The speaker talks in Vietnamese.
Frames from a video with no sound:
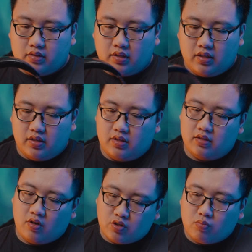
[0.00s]
Thì
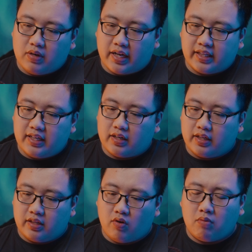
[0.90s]
nói chung là cái tính năng
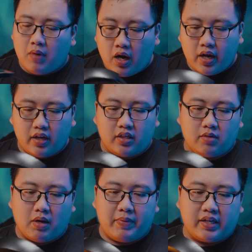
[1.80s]
này thì nó không mới,
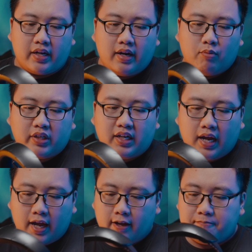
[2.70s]
nhưng mà mình thấy đây là một tính năng
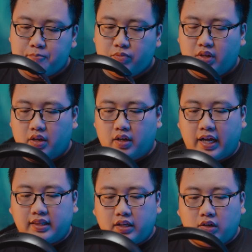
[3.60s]
hay.
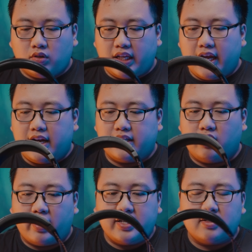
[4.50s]
Cái con tai nghe này thì
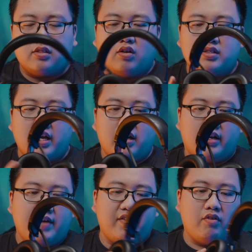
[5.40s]
nó ghi rất rõ ràng
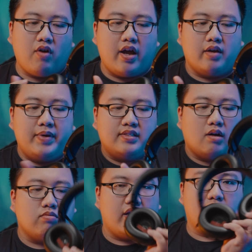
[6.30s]
left and right ở bên
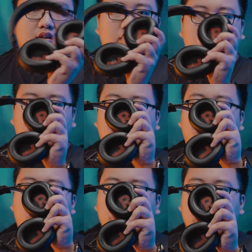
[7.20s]
trong này. Nó cũng là một cái
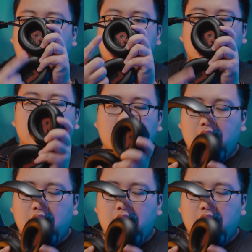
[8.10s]
kiểu rất là đặc trưng.